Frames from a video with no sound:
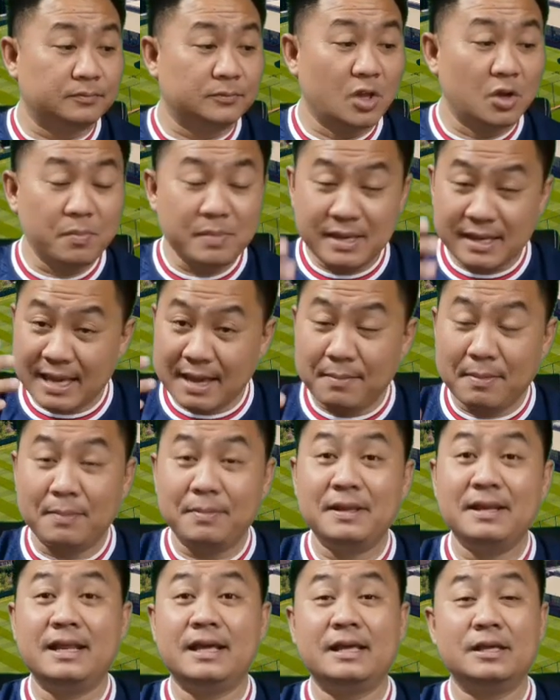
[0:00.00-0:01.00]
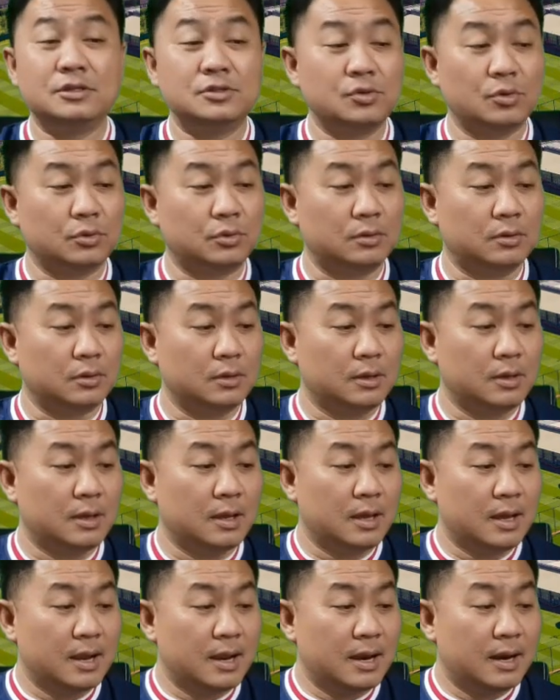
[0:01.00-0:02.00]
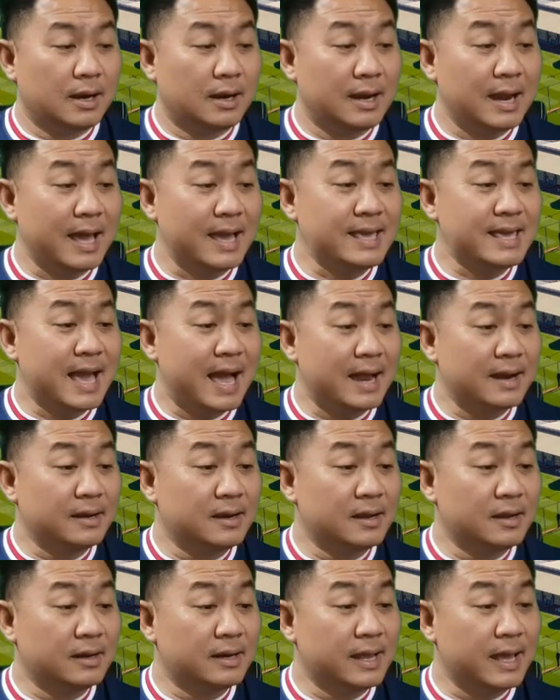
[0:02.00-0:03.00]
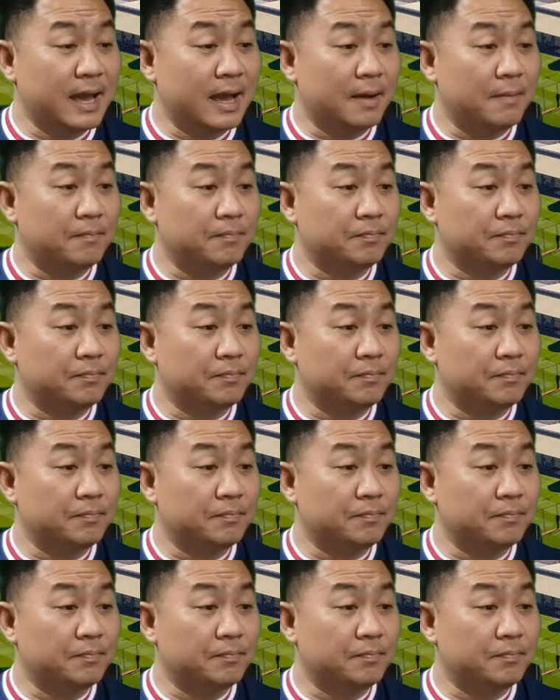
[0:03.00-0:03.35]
ต้องมีเกมรับที่ดีที่สุด และอย่างหนึ่งเนี่ย